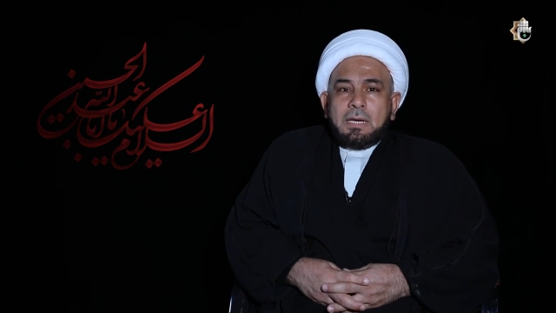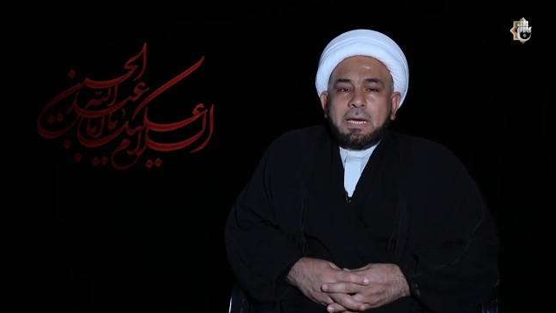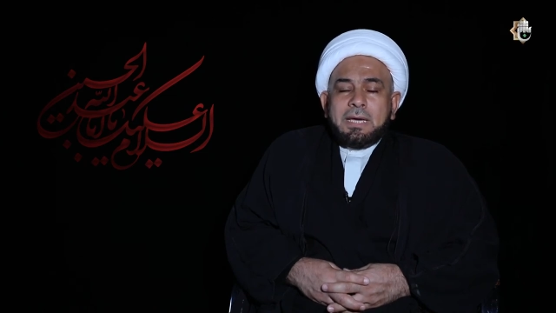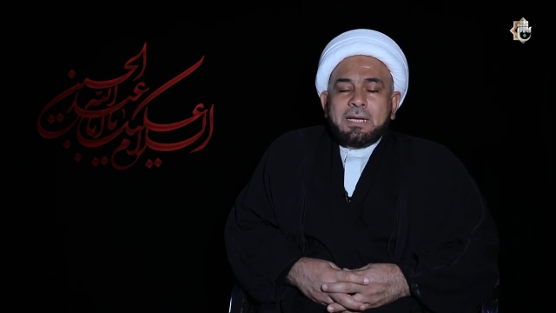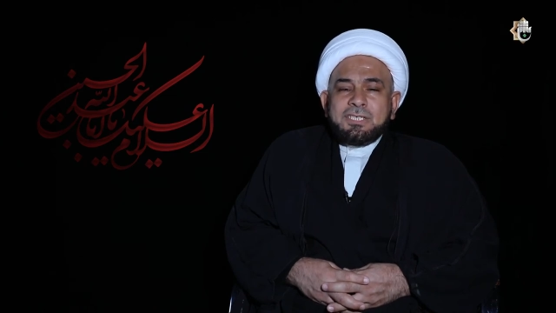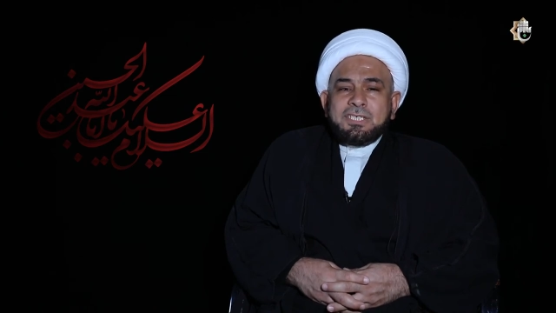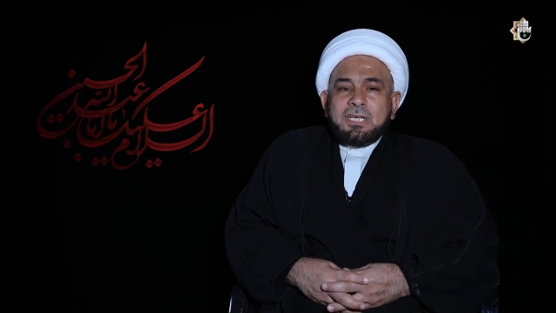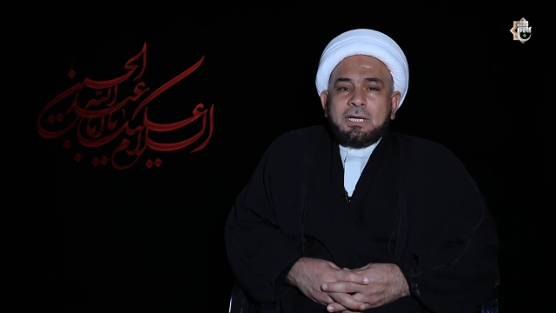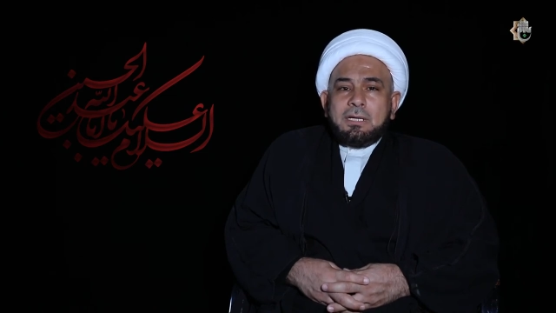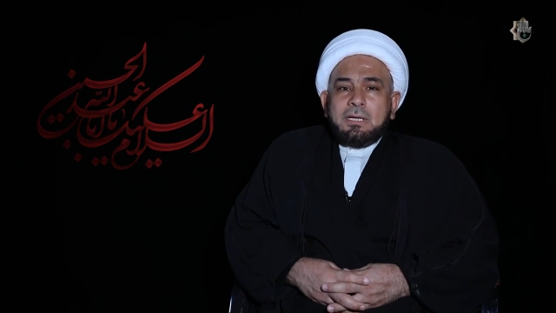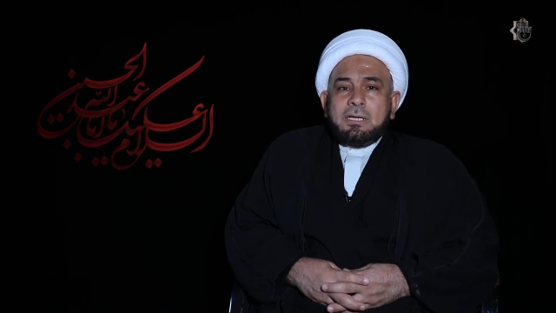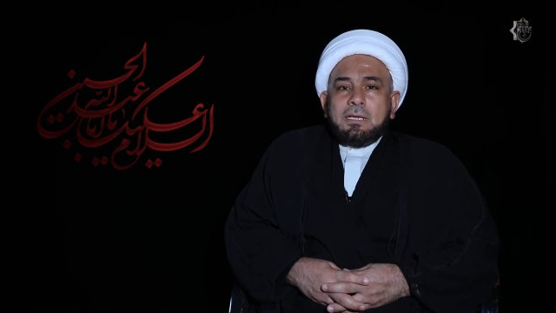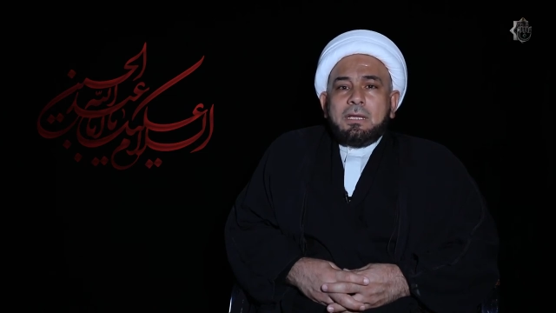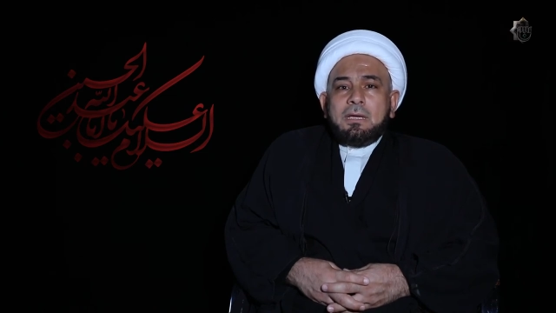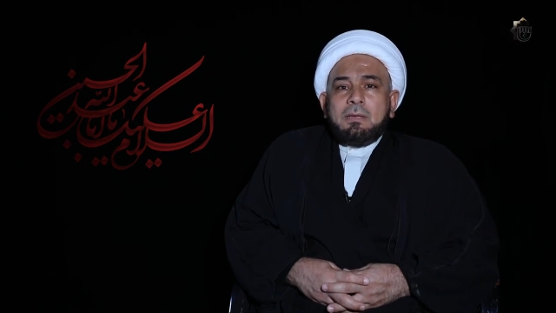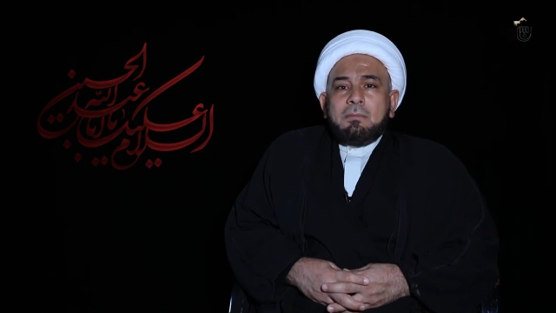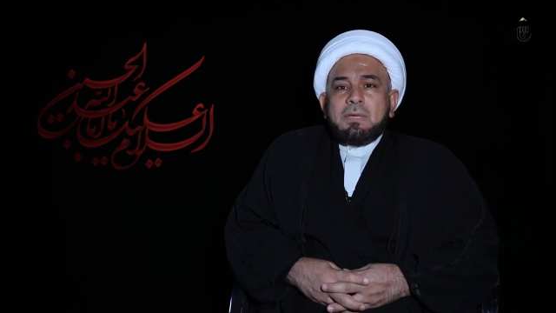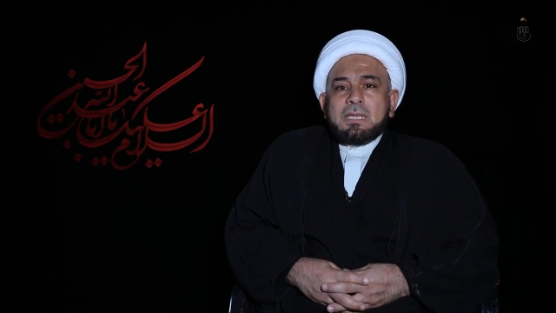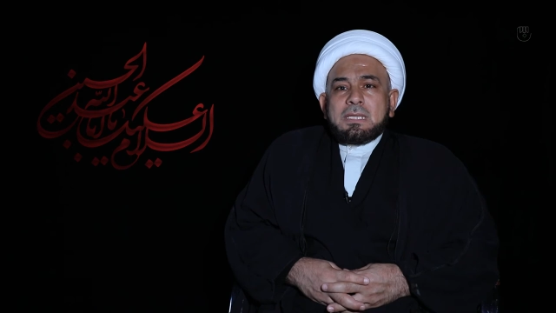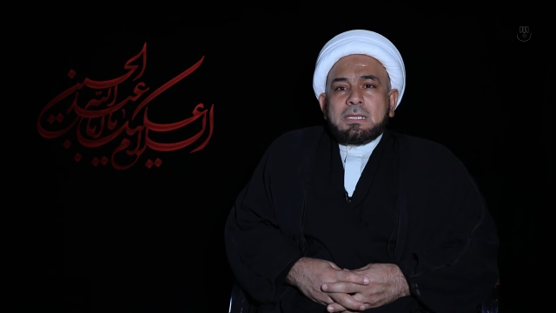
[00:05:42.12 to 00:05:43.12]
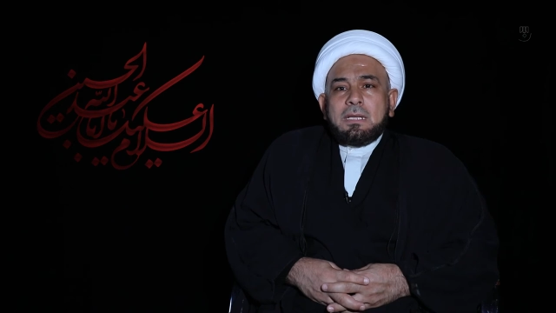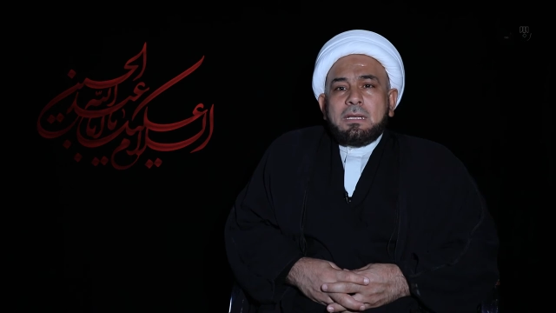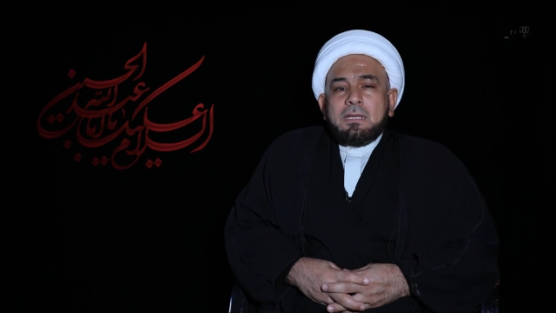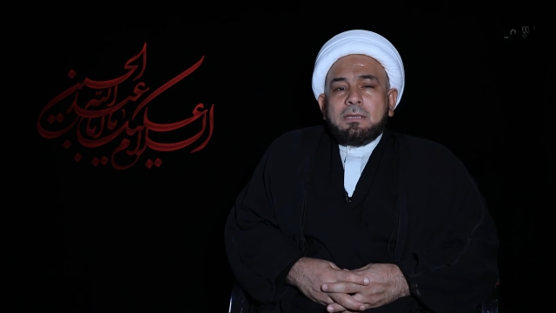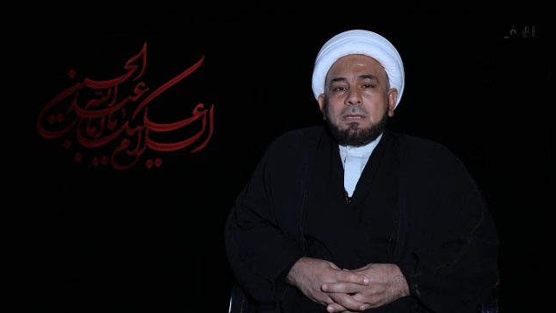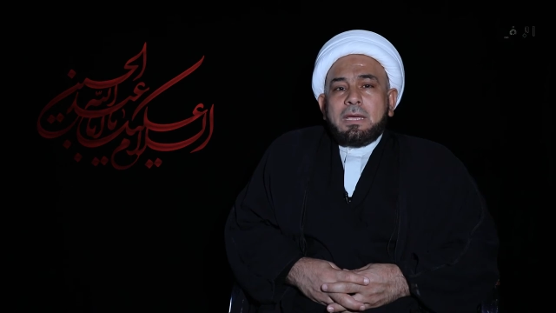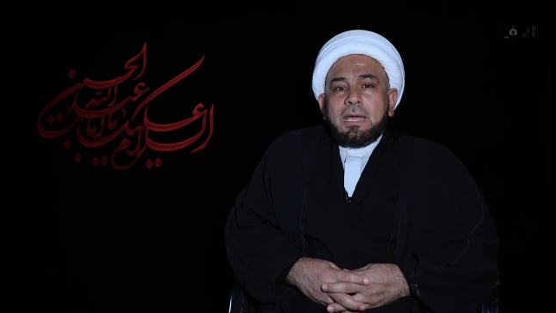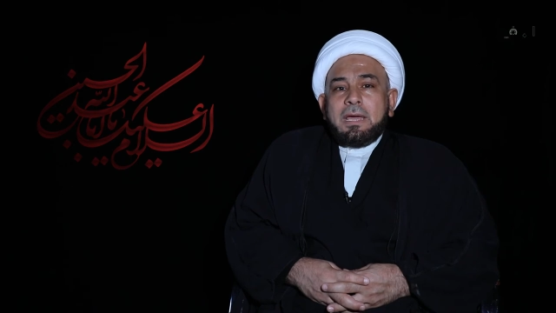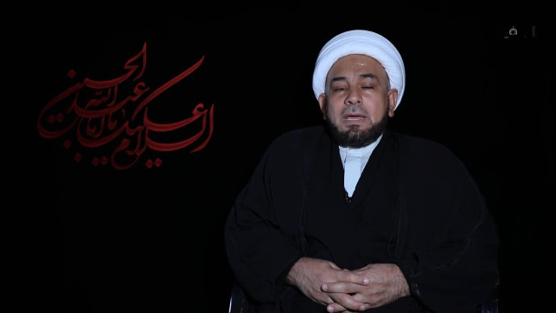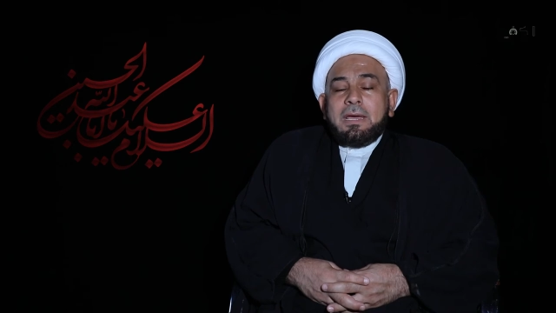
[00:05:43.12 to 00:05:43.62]
أرجع إلى مسألة
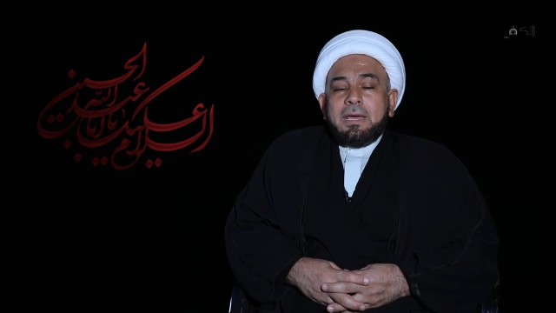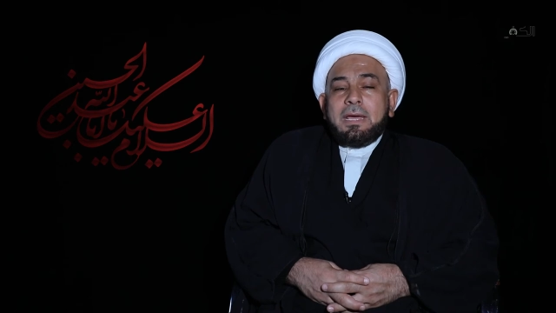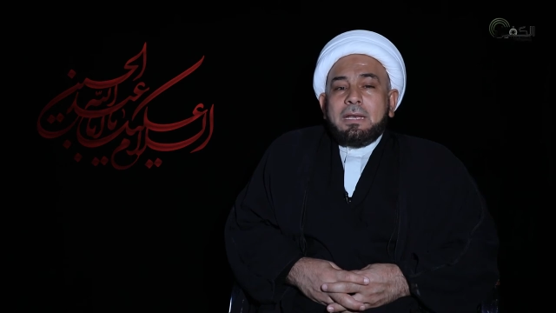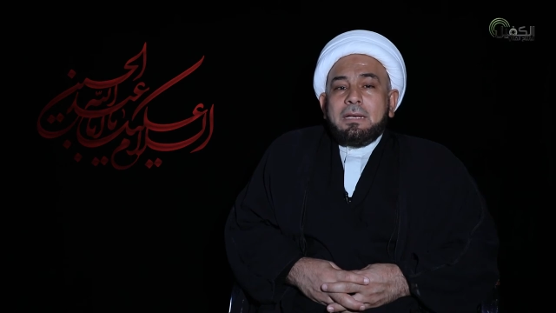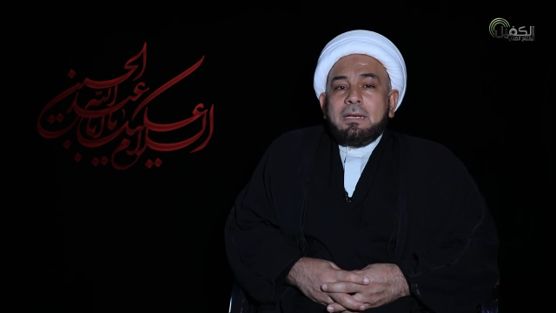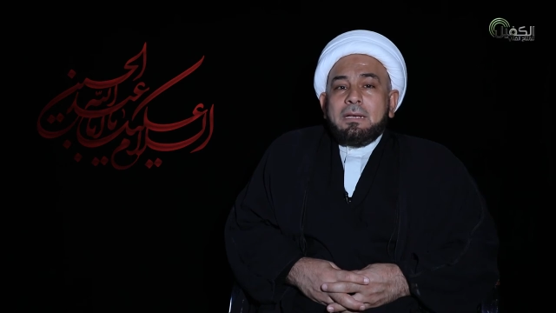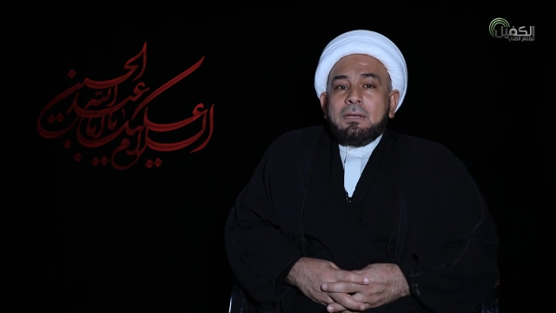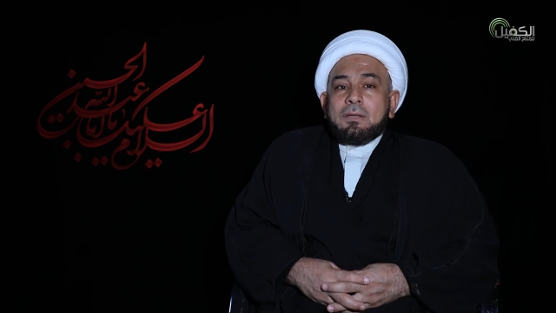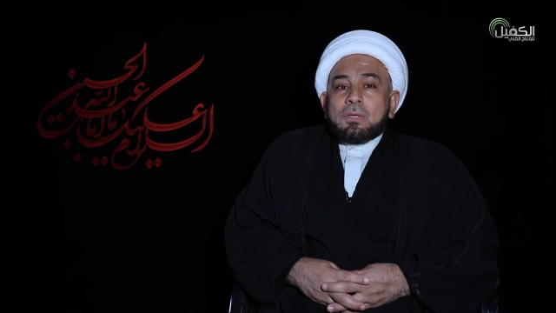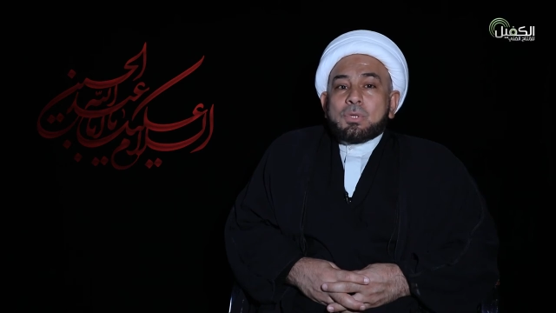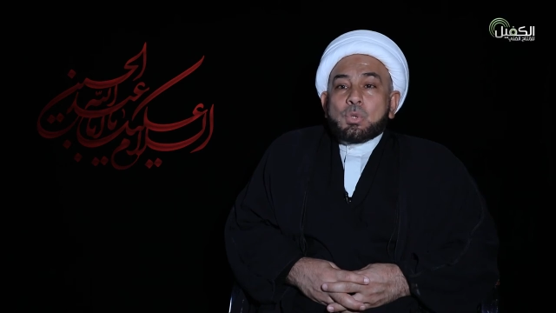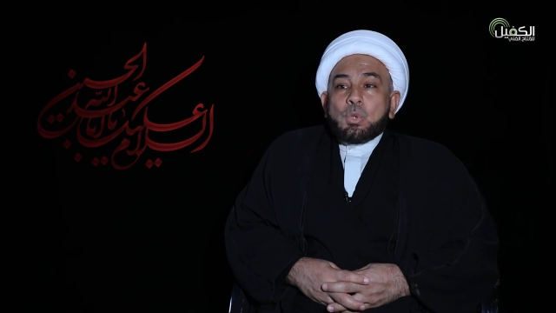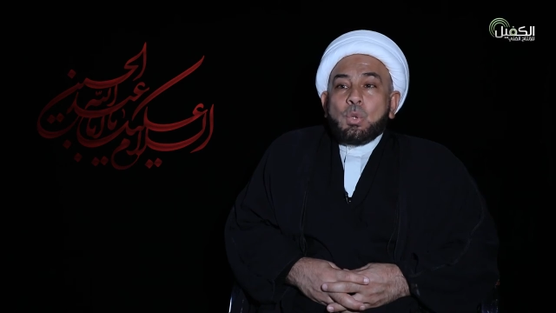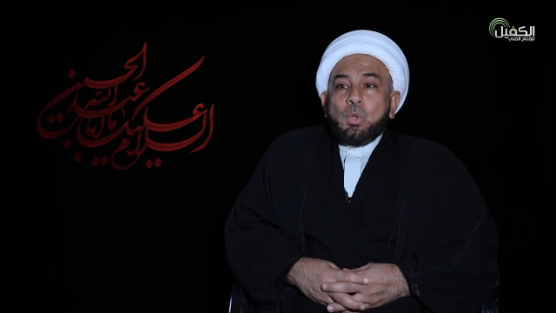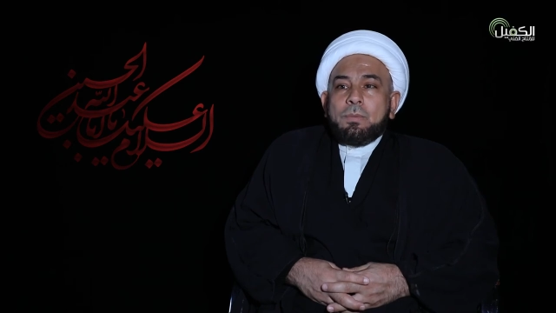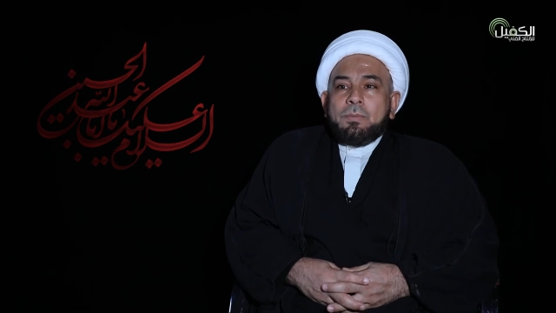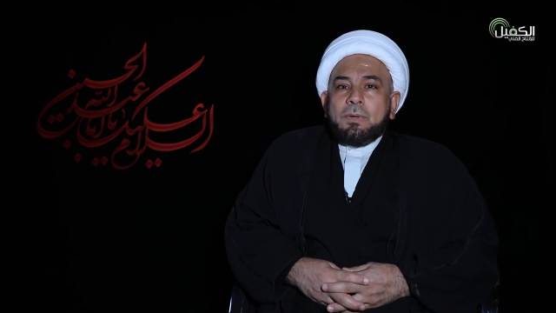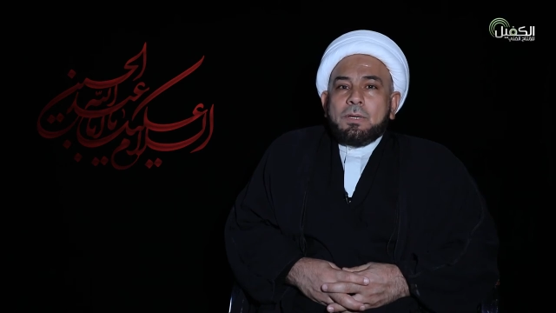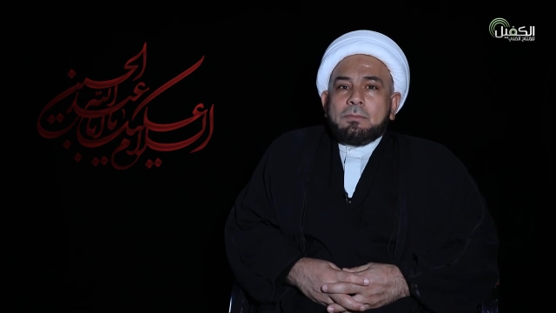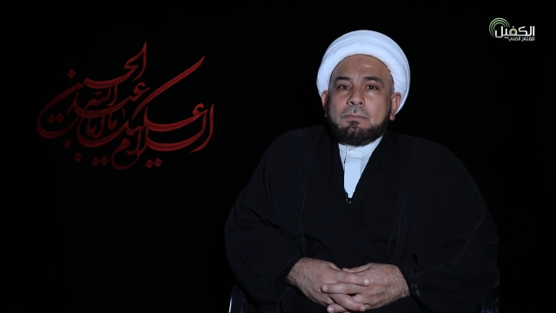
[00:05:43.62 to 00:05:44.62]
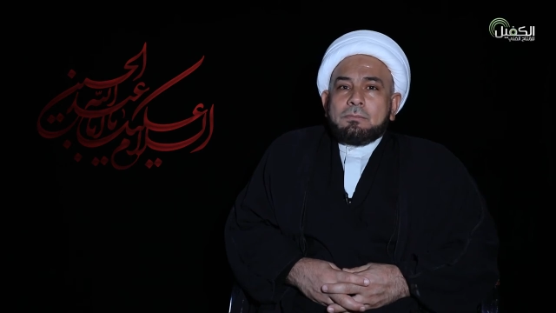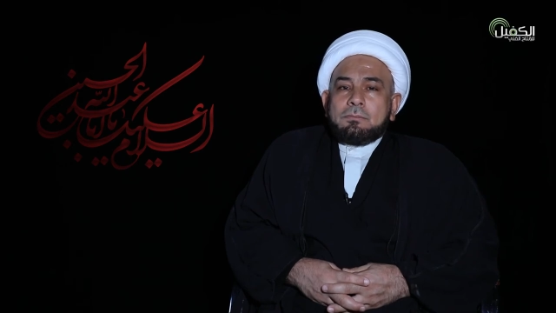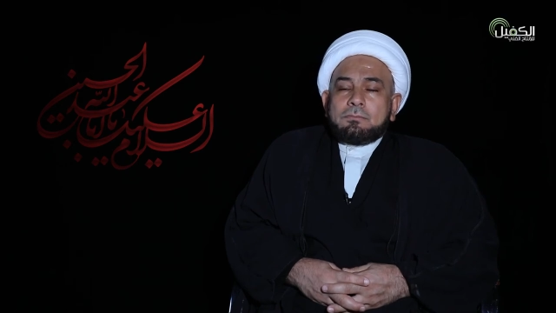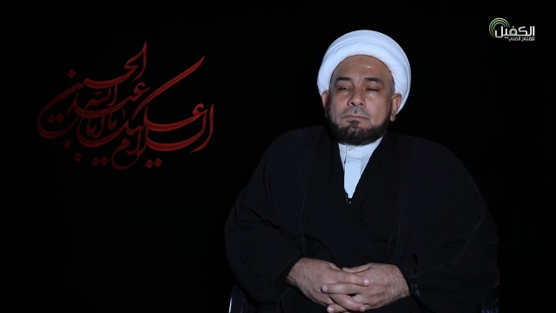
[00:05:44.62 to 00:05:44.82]
الصحبة